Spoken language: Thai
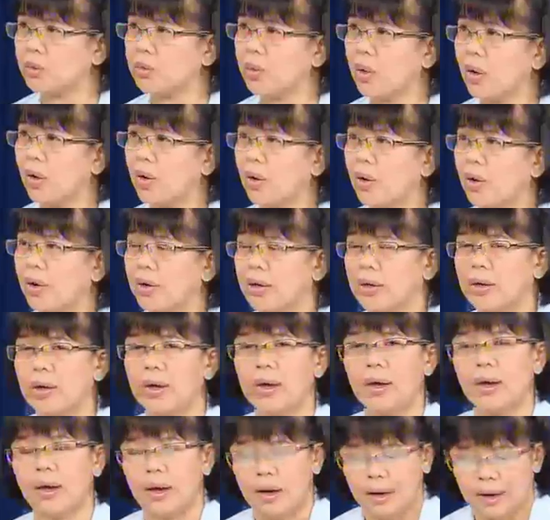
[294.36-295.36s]
เดื่อชุมพ
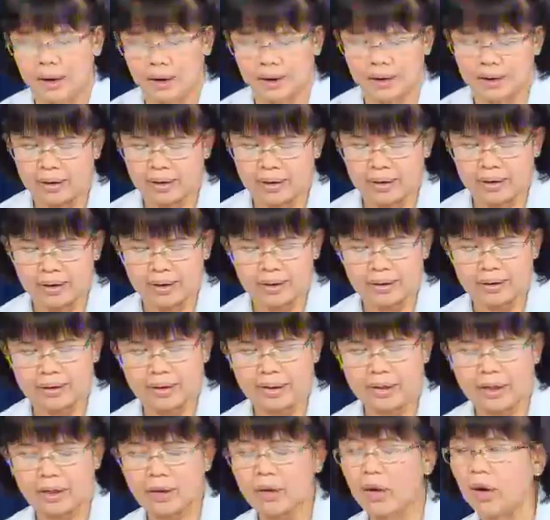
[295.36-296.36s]
ร
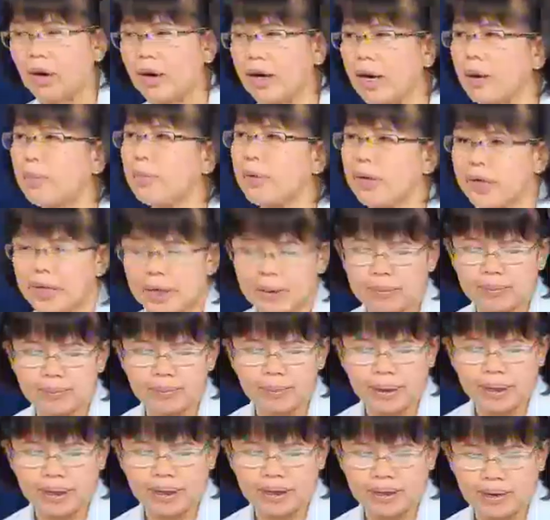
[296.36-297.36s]
ดิฉันขอนำ
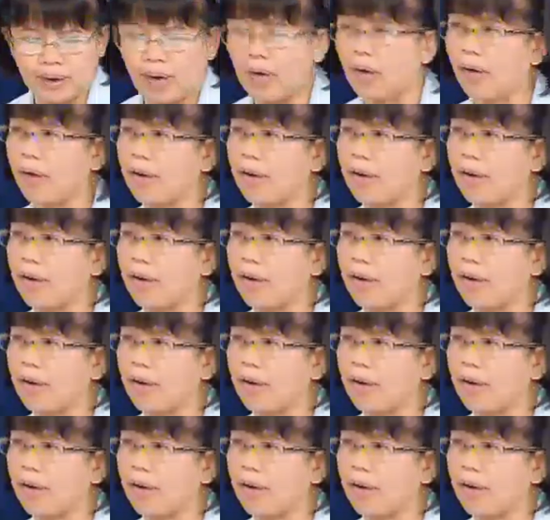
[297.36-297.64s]
เรียนไป